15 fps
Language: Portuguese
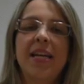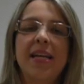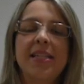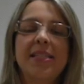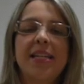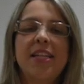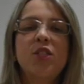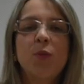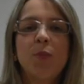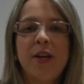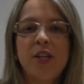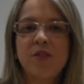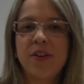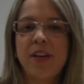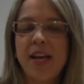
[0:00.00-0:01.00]

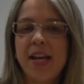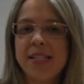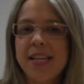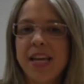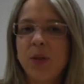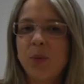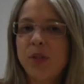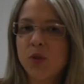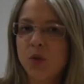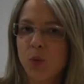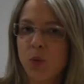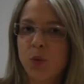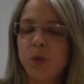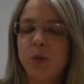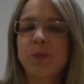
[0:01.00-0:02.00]
Recentemente foi realizado um
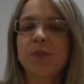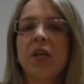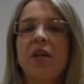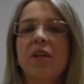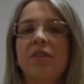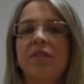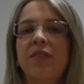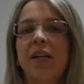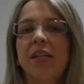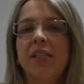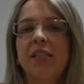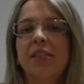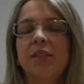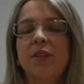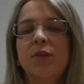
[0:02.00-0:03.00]
estudo
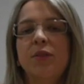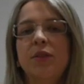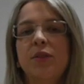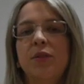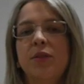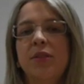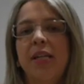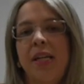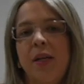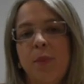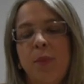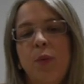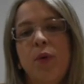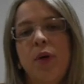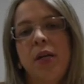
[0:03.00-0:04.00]
falando do
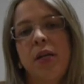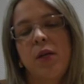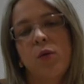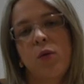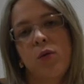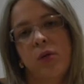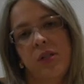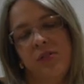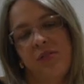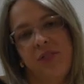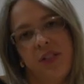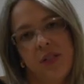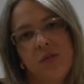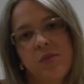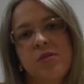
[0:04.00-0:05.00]
tempo em que o
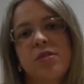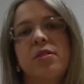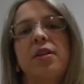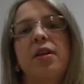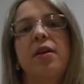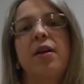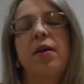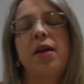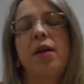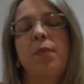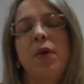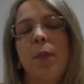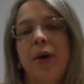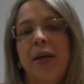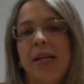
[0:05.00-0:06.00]
coronavírus é,
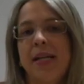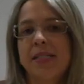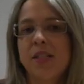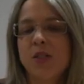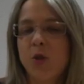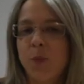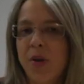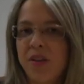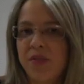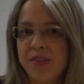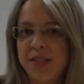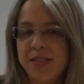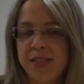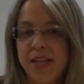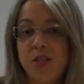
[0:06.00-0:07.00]
permanece na
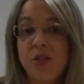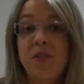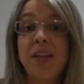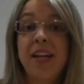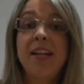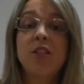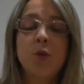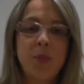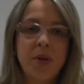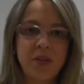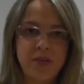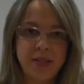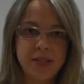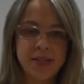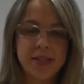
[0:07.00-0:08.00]
superfície, em diferentes
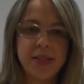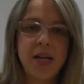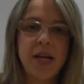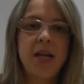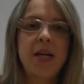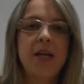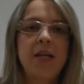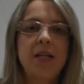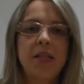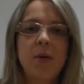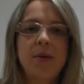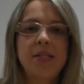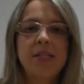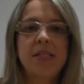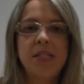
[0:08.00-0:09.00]
superfícies.
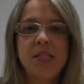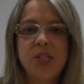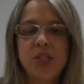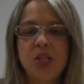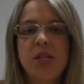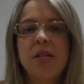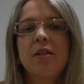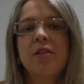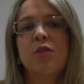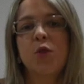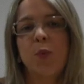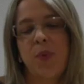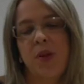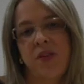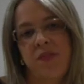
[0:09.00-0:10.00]
Então, existe
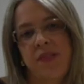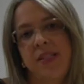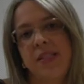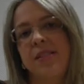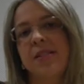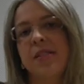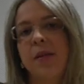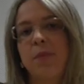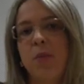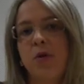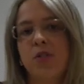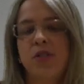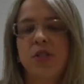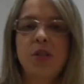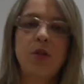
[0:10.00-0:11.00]
superfícies que
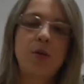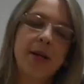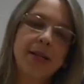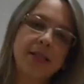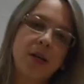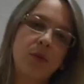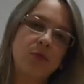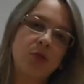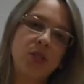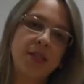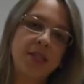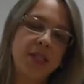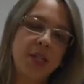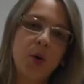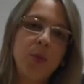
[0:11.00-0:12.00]
pode ter duração de
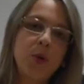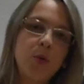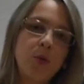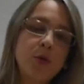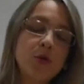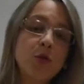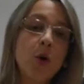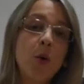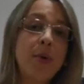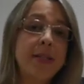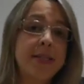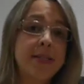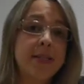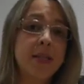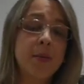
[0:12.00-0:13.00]
5 minutos, como
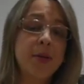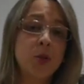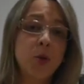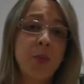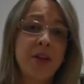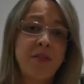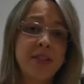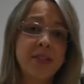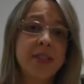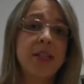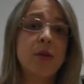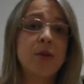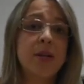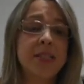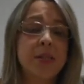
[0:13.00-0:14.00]
existem também superfícies que
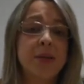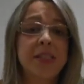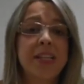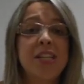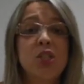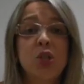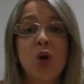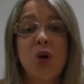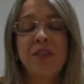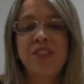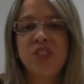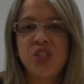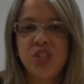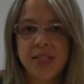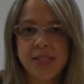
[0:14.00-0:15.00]
têm duração até de
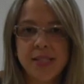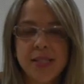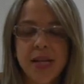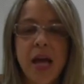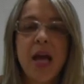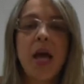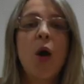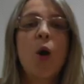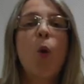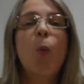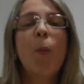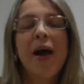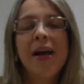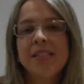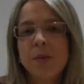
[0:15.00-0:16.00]
9 dias.
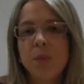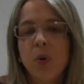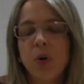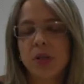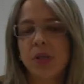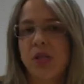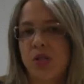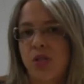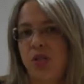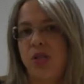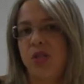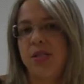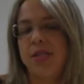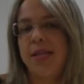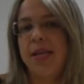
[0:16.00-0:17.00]
O mais importante
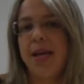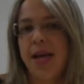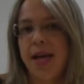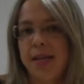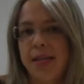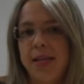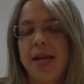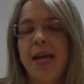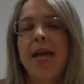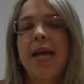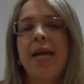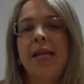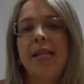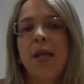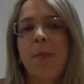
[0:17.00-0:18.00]
em dizer é que,
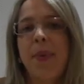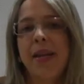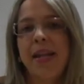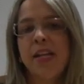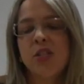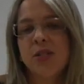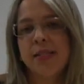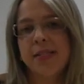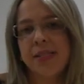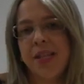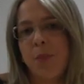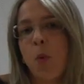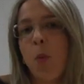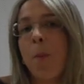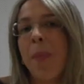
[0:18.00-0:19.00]
independente desse
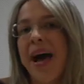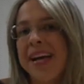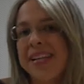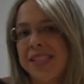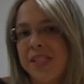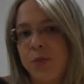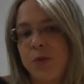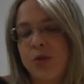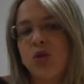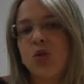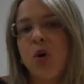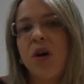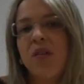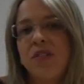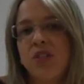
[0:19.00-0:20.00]
tempo máximo de
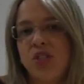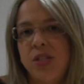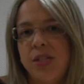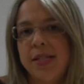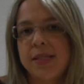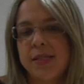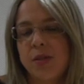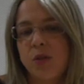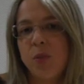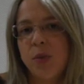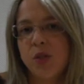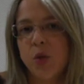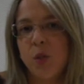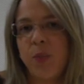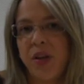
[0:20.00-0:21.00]
9 dias
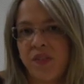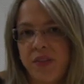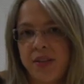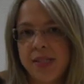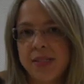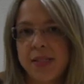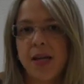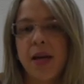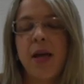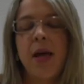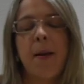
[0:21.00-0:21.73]
numa superfície,